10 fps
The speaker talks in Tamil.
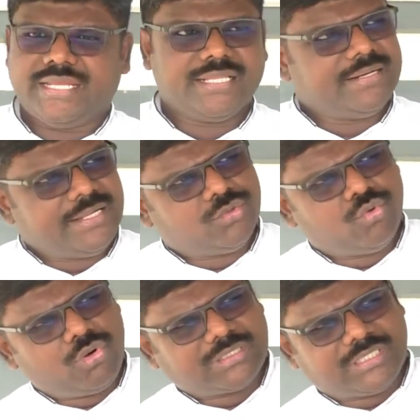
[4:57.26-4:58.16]
எதிரி
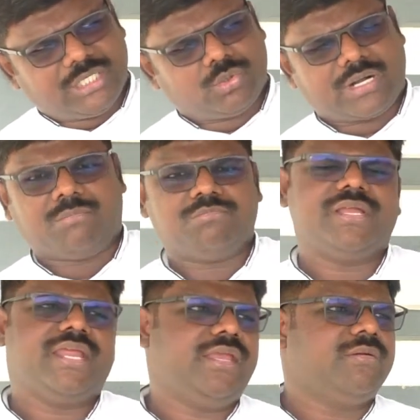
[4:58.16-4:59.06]
தூரத்துலேருந்து ஒரு
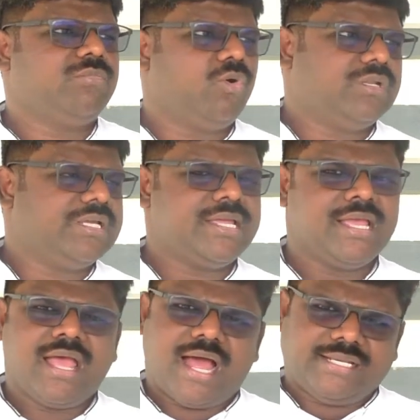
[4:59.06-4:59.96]
அம்பை எய்யும் போது
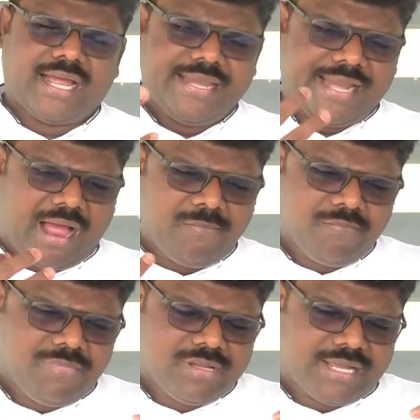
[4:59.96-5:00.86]
அந்த
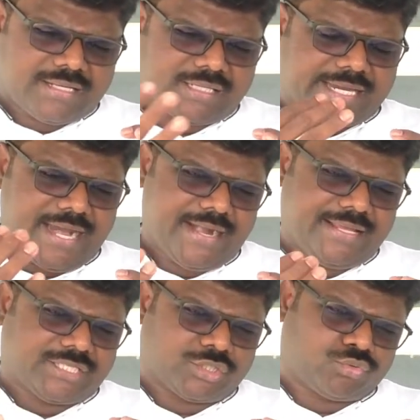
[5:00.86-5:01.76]
அம்பு அந்த
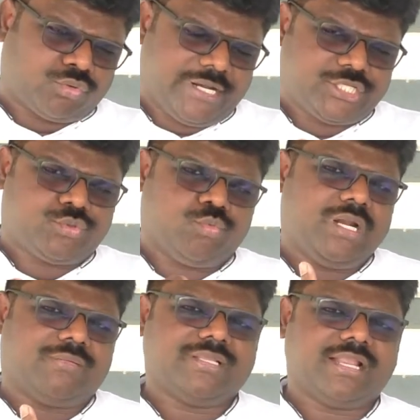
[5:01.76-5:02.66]
கேடயத்தை தொலைச்சி
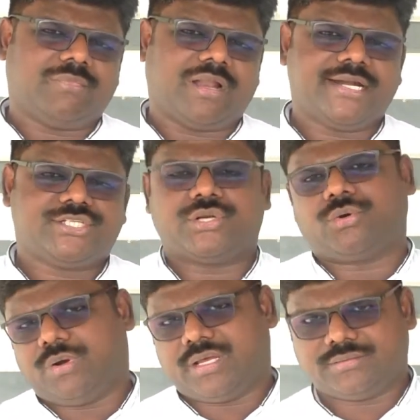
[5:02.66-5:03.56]
உள்ளே வந்து நம்மளை
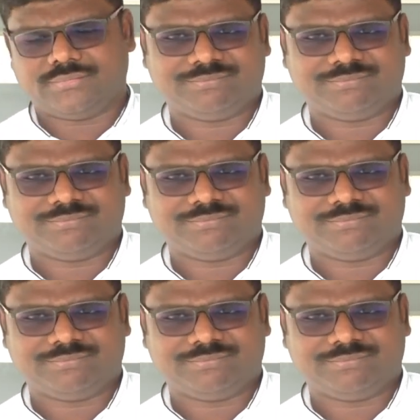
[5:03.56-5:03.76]
அடிச்சிடக்கூடாது